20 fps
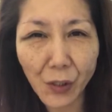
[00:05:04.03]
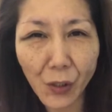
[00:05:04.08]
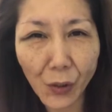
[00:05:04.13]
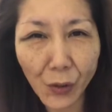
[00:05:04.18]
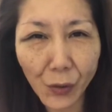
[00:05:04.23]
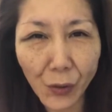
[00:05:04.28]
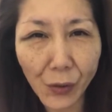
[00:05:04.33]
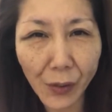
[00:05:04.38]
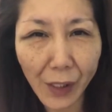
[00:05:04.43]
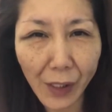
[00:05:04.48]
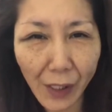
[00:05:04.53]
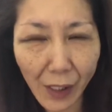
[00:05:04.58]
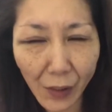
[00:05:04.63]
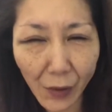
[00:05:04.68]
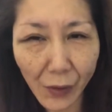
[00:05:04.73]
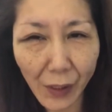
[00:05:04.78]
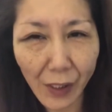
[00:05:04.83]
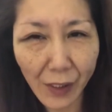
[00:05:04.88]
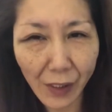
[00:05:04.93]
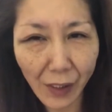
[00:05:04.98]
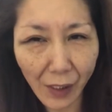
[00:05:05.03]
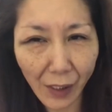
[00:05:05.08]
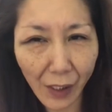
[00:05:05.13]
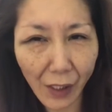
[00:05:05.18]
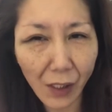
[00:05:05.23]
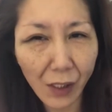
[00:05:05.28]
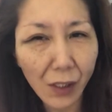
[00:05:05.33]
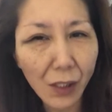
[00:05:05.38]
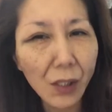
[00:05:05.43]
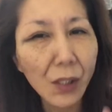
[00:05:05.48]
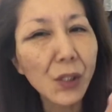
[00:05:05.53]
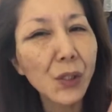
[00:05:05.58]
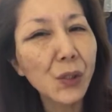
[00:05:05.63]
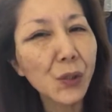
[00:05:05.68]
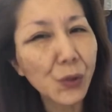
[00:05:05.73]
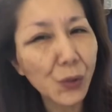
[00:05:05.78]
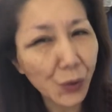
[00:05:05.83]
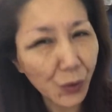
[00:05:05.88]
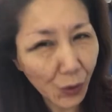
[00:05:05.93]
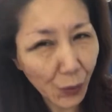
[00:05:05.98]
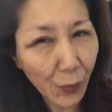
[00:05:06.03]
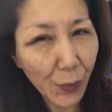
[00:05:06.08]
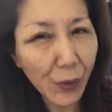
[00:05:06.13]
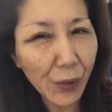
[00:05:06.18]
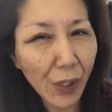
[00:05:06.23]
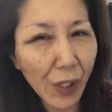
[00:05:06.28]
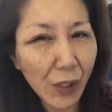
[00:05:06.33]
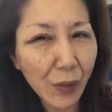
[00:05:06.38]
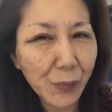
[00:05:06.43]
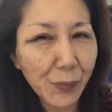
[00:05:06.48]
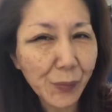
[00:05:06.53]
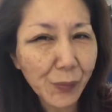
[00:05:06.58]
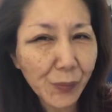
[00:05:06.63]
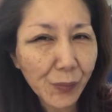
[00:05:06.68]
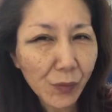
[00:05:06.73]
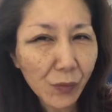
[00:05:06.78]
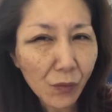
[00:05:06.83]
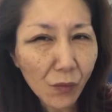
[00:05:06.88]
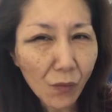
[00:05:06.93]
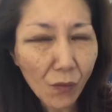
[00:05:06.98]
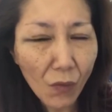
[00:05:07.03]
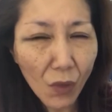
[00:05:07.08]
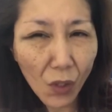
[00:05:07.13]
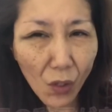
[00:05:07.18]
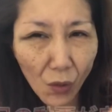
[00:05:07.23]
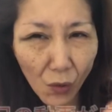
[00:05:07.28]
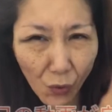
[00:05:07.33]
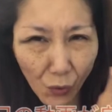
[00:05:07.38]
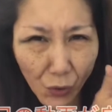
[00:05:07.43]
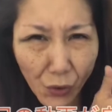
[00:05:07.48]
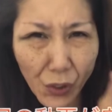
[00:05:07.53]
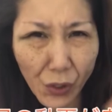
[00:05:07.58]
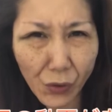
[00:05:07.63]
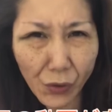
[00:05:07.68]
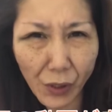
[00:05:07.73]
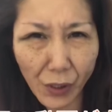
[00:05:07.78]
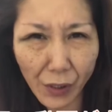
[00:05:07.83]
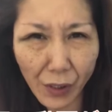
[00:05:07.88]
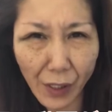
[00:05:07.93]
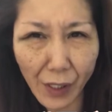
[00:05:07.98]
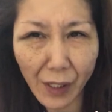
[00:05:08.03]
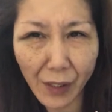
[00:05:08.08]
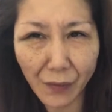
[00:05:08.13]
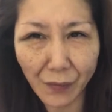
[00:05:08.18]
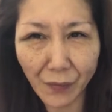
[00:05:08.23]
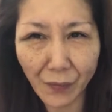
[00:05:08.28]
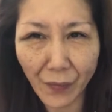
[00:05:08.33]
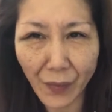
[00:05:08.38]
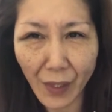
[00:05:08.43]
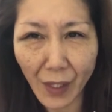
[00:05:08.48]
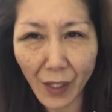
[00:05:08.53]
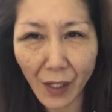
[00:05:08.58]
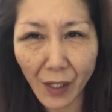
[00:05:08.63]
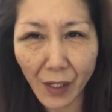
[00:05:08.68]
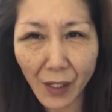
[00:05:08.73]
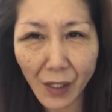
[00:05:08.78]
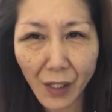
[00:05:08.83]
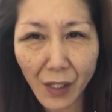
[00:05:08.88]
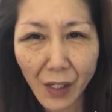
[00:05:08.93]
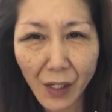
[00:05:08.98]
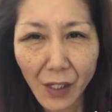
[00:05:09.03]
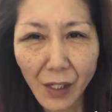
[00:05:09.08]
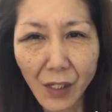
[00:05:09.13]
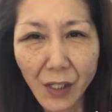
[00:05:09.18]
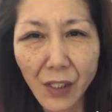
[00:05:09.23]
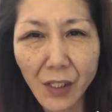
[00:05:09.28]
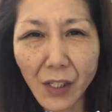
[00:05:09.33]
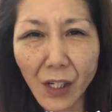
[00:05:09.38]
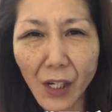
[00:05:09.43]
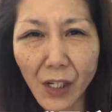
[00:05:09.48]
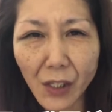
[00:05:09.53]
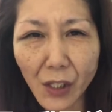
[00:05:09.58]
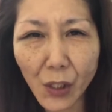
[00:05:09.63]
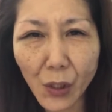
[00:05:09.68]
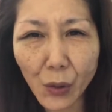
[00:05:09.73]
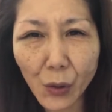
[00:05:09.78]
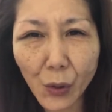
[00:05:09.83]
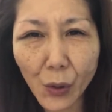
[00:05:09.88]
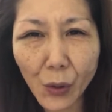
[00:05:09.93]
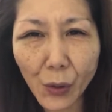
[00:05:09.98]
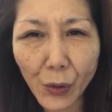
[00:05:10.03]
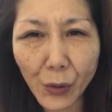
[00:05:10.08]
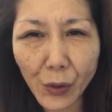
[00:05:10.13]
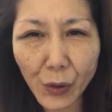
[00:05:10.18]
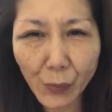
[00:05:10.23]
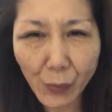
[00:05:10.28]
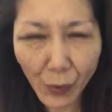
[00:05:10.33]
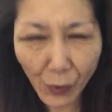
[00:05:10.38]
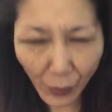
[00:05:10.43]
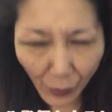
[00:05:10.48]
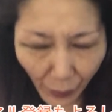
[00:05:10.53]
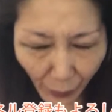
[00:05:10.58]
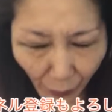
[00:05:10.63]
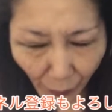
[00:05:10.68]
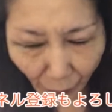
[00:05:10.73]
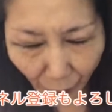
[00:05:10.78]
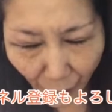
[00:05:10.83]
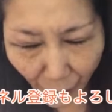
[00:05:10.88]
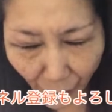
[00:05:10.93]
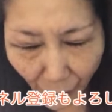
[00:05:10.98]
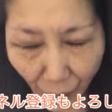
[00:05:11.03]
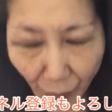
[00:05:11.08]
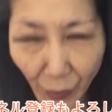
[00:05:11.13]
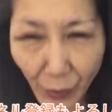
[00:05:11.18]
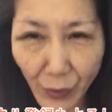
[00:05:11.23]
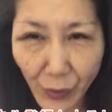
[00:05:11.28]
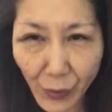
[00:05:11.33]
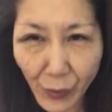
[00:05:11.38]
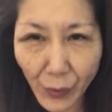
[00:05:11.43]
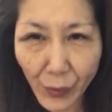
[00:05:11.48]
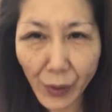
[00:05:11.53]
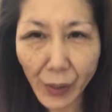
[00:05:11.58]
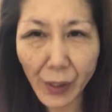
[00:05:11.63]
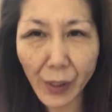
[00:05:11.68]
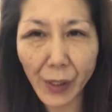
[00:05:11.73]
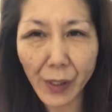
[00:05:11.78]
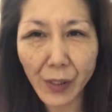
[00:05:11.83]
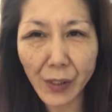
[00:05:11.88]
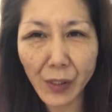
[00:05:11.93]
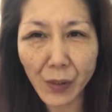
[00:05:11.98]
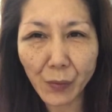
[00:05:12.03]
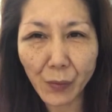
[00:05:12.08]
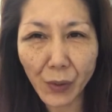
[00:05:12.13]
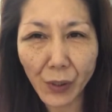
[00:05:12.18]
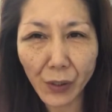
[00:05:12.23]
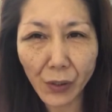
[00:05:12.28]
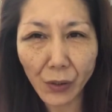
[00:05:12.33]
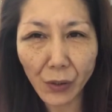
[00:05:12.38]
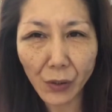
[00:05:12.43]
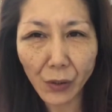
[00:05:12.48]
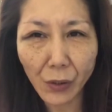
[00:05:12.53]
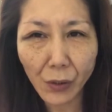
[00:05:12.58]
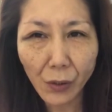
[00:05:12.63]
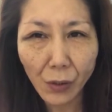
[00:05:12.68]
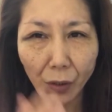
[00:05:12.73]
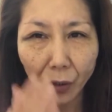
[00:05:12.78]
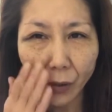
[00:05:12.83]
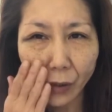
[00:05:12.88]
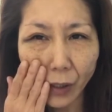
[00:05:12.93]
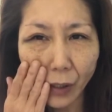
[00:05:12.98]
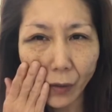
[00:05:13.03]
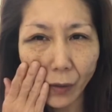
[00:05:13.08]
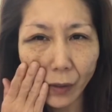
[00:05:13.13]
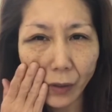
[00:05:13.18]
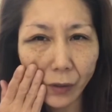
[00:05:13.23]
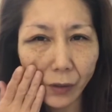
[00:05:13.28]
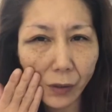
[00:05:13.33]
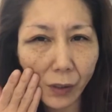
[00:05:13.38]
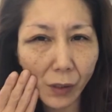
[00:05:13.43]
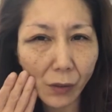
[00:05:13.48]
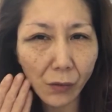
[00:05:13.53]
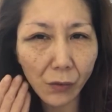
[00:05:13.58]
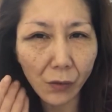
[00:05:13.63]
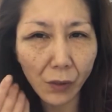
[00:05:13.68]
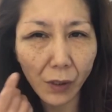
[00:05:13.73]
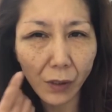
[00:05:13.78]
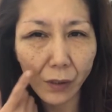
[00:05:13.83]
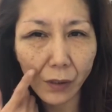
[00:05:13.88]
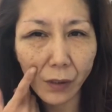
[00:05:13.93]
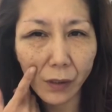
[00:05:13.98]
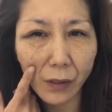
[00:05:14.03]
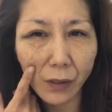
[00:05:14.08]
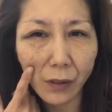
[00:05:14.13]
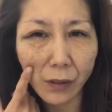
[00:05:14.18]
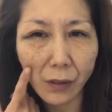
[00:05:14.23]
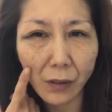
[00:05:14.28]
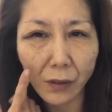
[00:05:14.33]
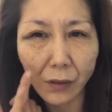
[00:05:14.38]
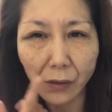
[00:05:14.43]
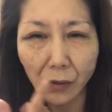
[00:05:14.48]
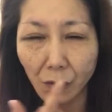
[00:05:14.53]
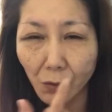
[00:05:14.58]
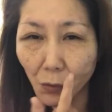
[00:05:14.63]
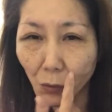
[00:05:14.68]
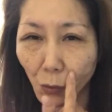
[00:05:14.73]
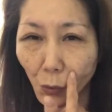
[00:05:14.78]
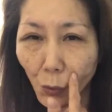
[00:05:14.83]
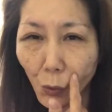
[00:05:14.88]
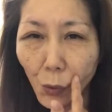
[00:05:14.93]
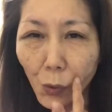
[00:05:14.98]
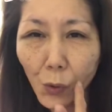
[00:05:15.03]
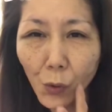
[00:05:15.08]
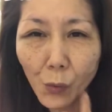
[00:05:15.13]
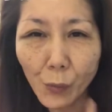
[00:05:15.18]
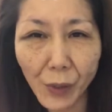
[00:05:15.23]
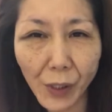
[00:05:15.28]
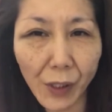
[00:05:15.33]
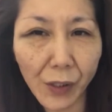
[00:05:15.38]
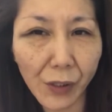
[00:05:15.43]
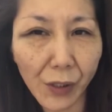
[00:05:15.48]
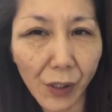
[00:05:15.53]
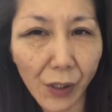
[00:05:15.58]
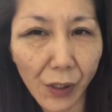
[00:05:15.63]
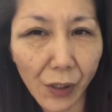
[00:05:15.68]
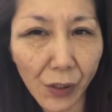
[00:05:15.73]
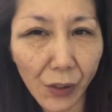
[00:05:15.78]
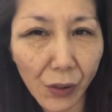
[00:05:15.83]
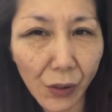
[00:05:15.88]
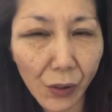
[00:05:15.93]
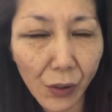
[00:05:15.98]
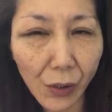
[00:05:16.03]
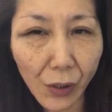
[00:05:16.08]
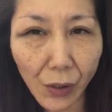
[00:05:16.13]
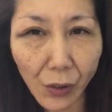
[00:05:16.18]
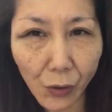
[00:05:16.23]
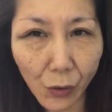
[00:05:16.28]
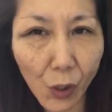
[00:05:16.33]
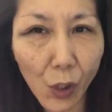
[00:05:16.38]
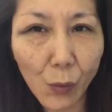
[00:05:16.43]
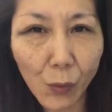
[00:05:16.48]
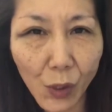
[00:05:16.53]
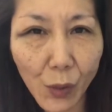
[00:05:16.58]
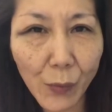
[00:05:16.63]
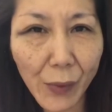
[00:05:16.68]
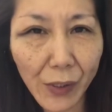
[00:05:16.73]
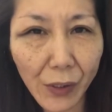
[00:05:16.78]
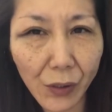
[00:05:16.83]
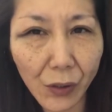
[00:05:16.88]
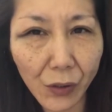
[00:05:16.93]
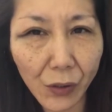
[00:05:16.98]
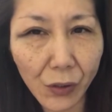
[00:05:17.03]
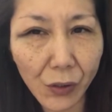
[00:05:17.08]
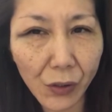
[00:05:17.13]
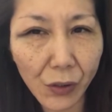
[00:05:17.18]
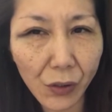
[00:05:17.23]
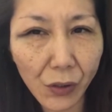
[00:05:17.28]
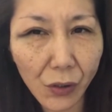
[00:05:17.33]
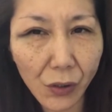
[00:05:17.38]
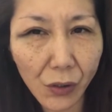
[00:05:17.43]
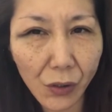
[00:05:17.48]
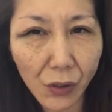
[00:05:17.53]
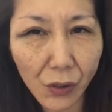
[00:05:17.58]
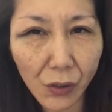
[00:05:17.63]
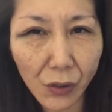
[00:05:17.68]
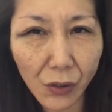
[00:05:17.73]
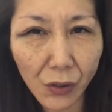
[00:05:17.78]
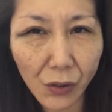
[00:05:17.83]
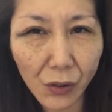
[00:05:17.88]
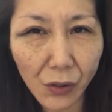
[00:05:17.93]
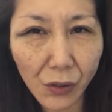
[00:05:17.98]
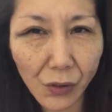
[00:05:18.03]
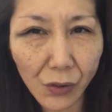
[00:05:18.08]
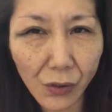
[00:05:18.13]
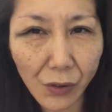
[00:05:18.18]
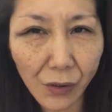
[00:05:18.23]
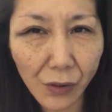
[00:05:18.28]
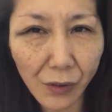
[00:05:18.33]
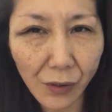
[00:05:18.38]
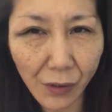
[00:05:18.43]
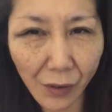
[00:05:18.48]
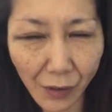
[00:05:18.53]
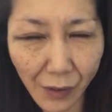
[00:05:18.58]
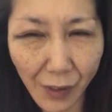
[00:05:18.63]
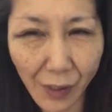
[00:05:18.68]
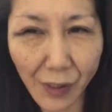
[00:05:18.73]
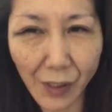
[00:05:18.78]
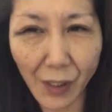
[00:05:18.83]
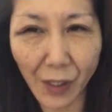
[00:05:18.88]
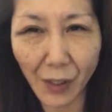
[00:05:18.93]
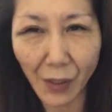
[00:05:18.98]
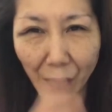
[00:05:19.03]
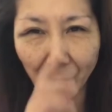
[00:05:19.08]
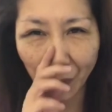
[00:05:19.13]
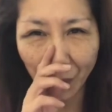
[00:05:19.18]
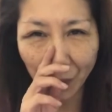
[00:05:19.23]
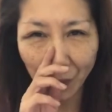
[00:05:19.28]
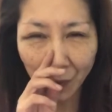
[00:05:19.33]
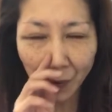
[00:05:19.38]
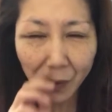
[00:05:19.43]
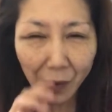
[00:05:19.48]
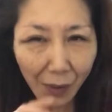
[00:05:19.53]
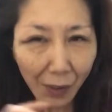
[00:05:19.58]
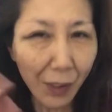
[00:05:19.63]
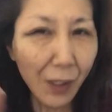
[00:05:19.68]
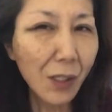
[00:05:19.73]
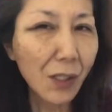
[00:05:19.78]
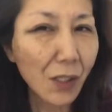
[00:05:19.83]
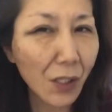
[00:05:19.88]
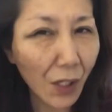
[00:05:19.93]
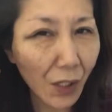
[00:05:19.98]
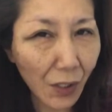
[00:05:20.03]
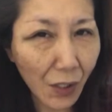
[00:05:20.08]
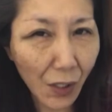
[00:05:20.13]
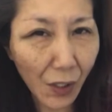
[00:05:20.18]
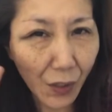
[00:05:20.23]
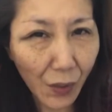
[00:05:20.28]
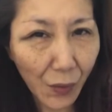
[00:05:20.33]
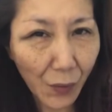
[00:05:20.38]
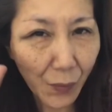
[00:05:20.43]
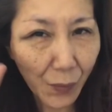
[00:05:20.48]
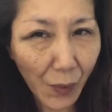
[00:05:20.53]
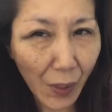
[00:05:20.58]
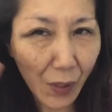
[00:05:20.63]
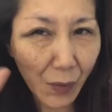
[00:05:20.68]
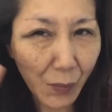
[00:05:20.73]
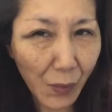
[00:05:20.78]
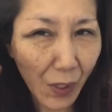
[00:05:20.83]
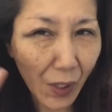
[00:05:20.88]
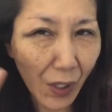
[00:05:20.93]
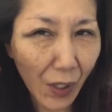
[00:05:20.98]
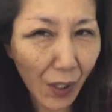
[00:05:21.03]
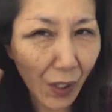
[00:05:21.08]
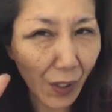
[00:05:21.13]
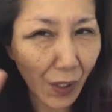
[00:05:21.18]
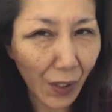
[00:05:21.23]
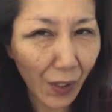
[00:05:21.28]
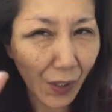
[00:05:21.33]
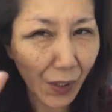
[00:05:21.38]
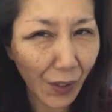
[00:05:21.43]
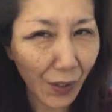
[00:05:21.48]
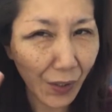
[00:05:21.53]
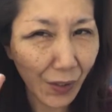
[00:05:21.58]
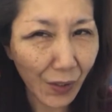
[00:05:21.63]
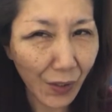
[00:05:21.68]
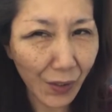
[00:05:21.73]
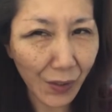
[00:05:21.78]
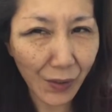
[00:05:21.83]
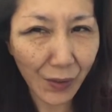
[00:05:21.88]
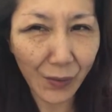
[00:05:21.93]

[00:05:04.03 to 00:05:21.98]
日の動画が良かったらグッドボタン押してください、うん、チャンネル登録もよろしくお願いします変わったのかなどう皆さんどう思いますなんてじゃあねバイバーイ